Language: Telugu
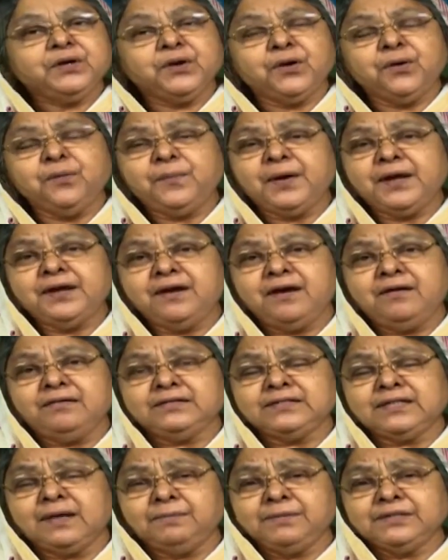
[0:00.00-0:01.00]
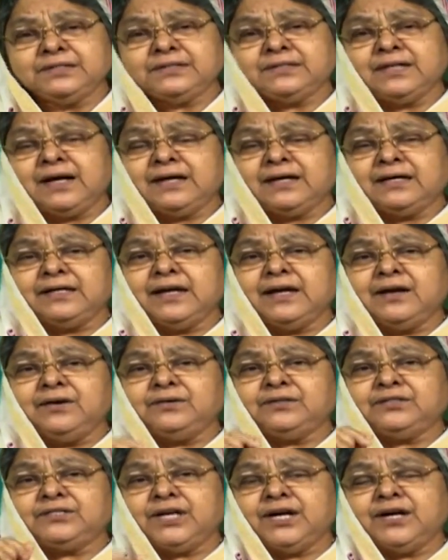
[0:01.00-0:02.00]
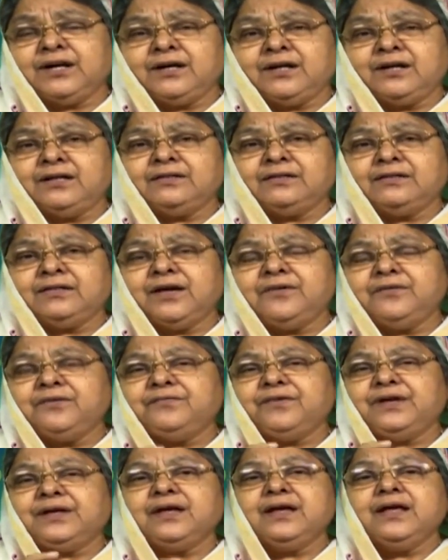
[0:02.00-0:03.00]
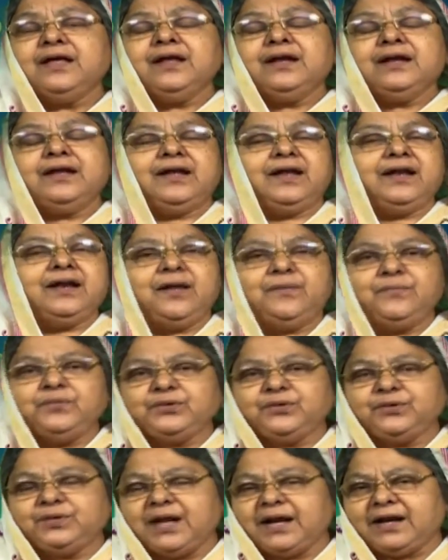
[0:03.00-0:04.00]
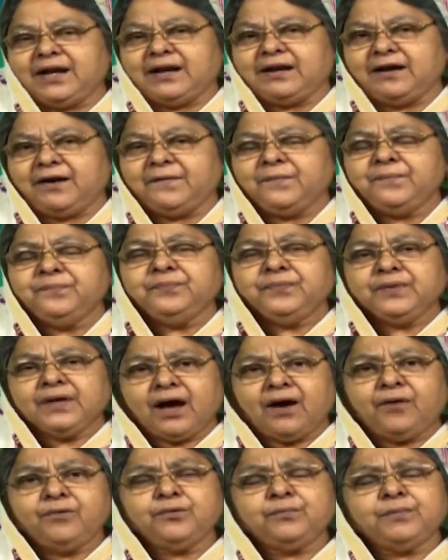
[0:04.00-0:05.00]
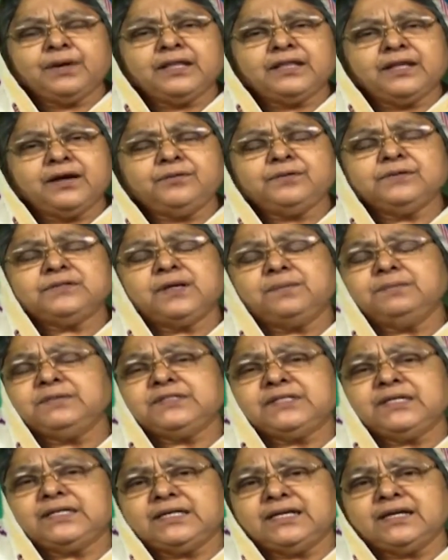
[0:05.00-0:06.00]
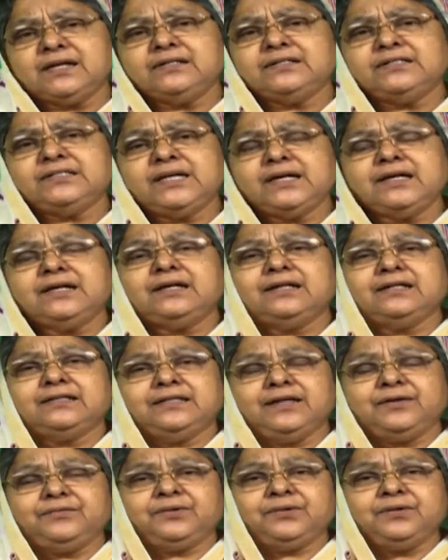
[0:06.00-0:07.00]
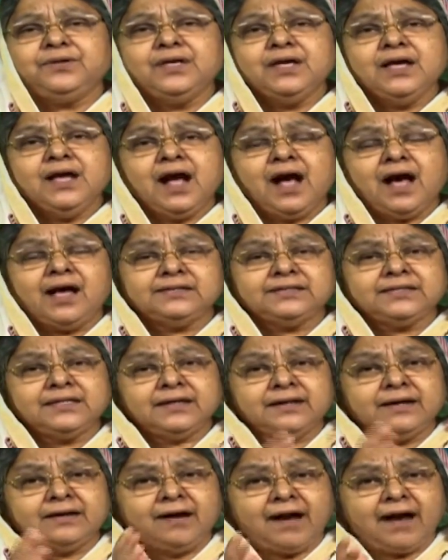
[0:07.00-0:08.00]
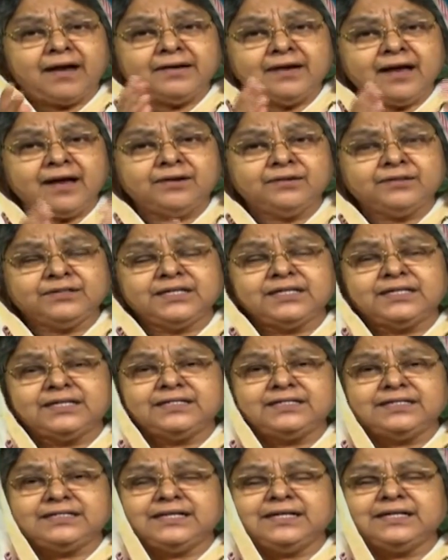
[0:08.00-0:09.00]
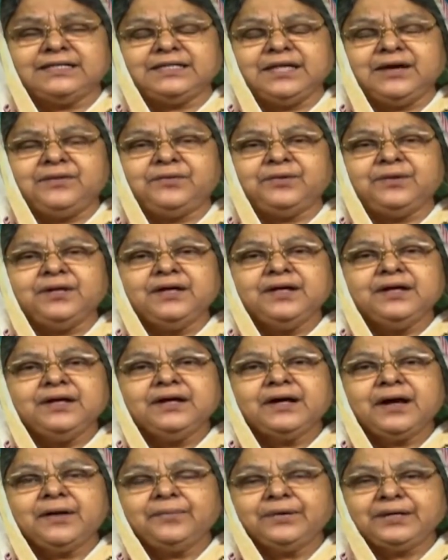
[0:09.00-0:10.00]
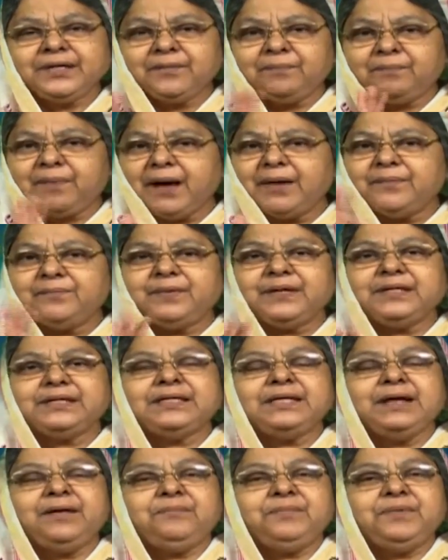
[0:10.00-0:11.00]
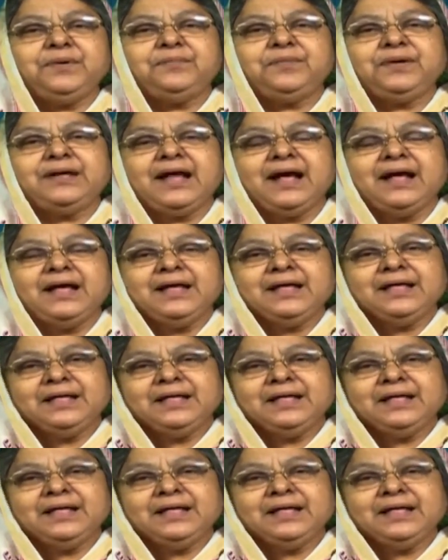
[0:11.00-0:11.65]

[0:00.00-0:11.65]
యోబన్నాడు సమస్త క్రియలు చేయగల దేవుడు అని నేను నమ్ముతున్నాను అన్నాడు అవును మన దేవుడు సమస్త క్రియలు చేయగల దేవుడు ఆశ్చర్య కార్యాలు జరిగించగల దేవుడు కాబట్టి భయపడికి నా ప్రియబిడ్డ